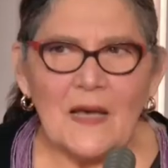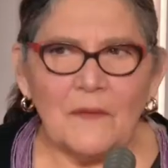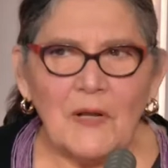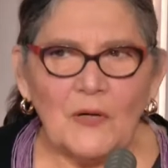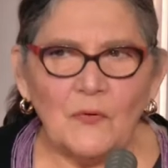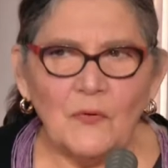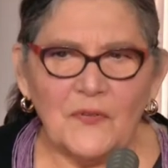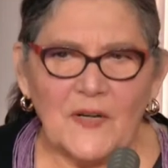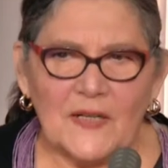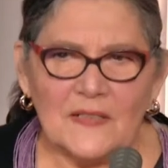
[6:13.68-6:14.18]
a
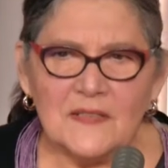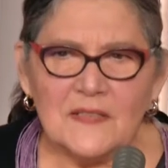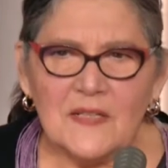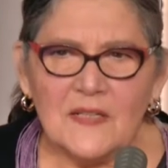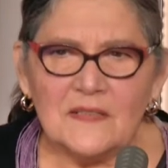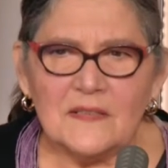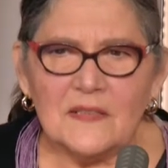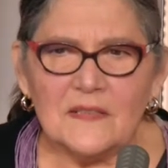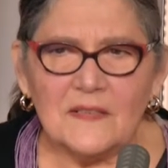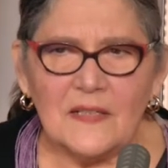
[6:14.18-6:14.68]
los
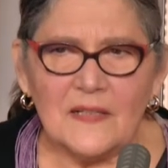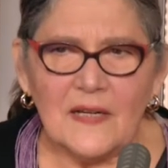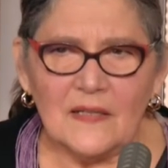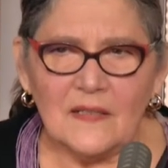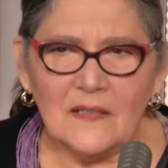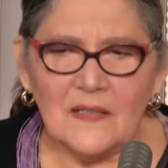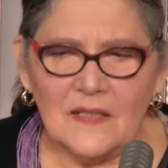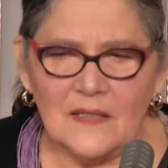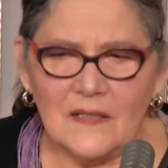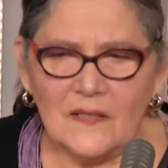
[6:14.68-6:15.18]
franceses era
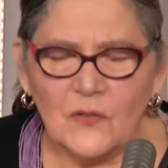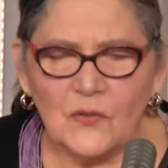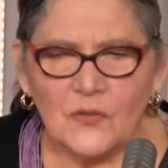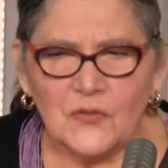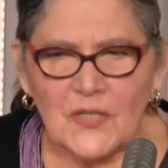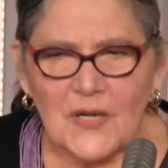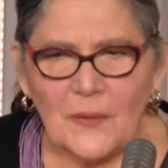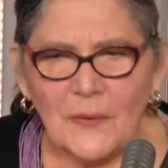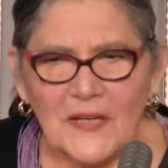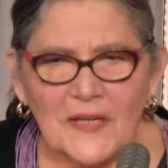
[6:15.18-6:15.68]
que
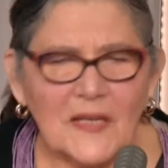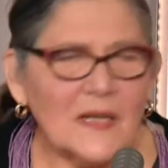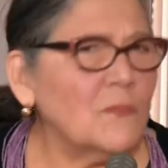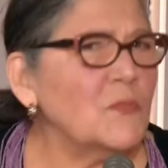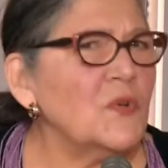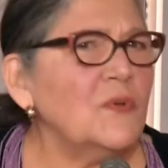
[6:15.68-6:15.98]
encontraban que era muy